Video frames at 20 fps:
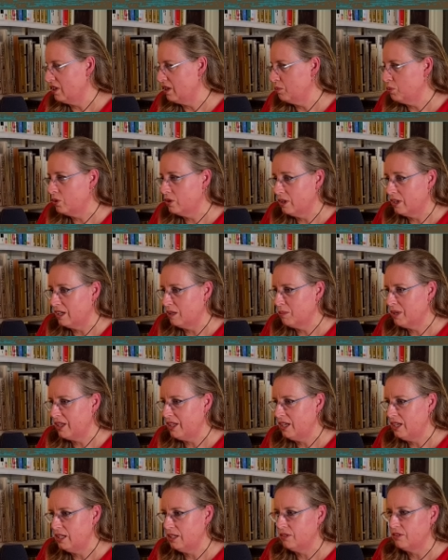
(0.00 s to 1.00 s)
a la,
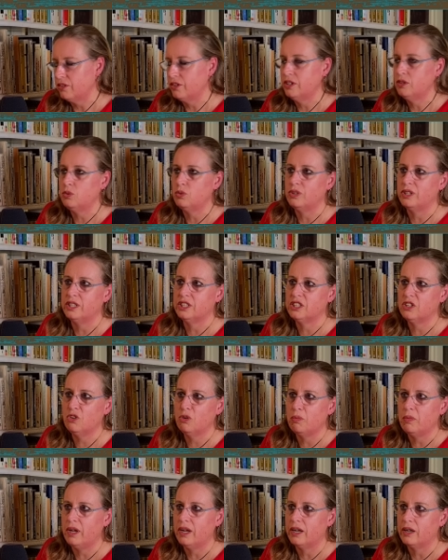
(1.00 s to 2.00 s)
madre y le dicen, oye, ¿tú crees en
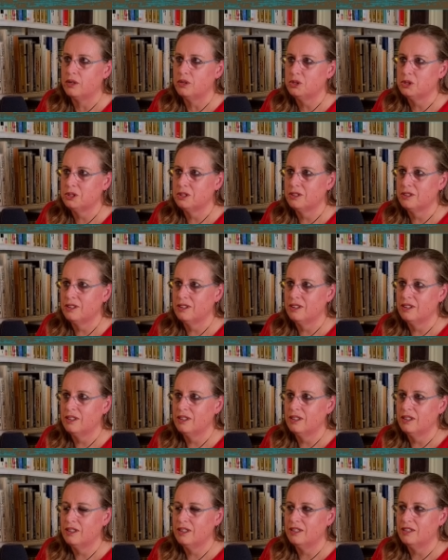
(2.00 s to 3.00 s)
los milagros?
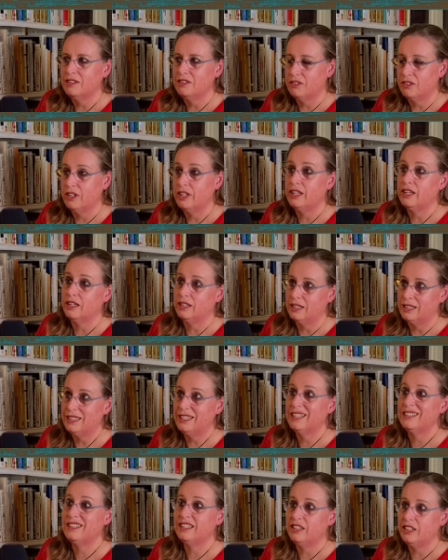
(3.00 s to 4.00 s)
Dice ella,
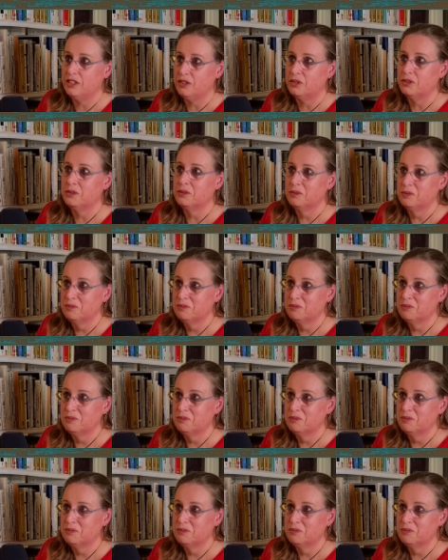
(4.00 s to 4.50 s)
ya te digo.